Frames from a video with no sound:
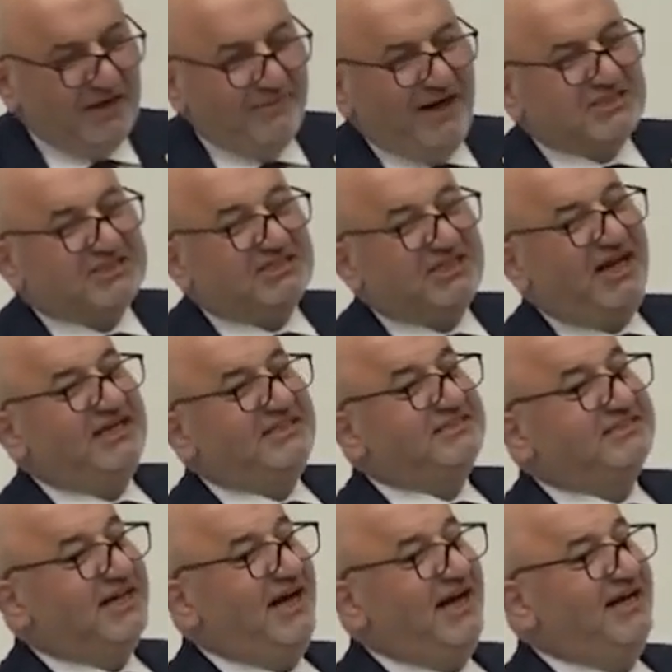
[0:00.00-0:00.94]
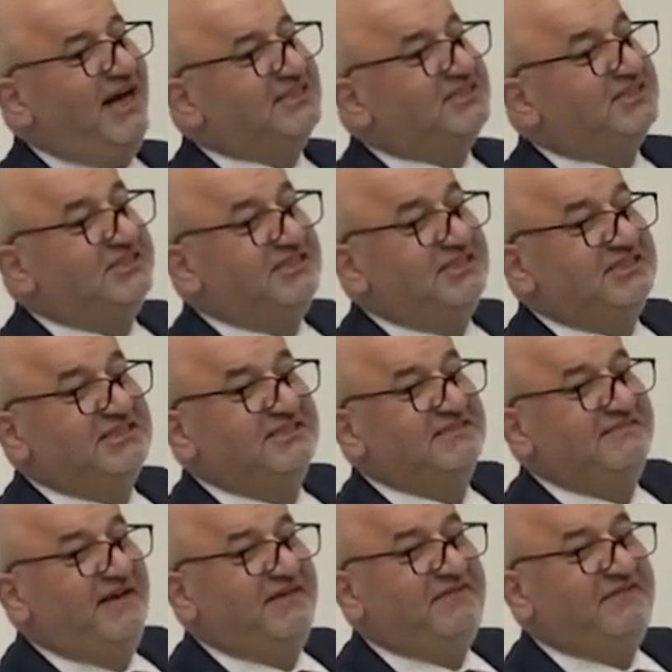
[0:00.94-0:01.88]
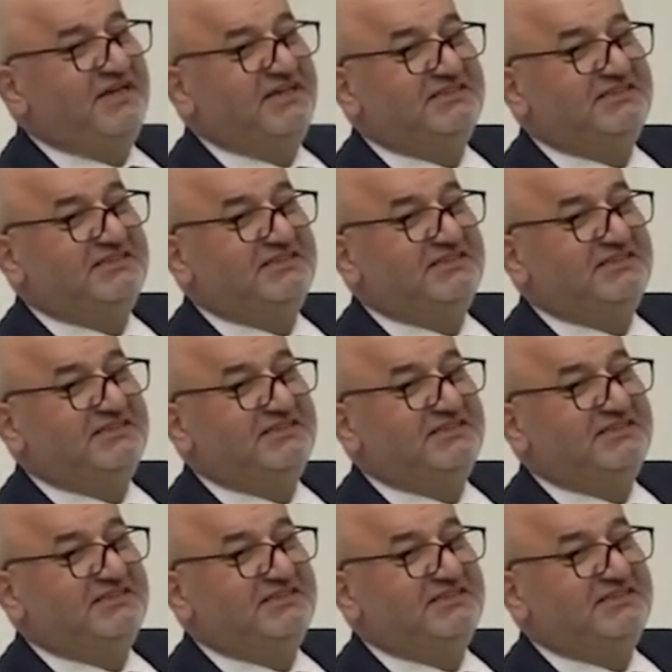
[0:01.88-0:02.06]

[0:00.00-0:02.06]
Bir başka İsrail aşkınızın ve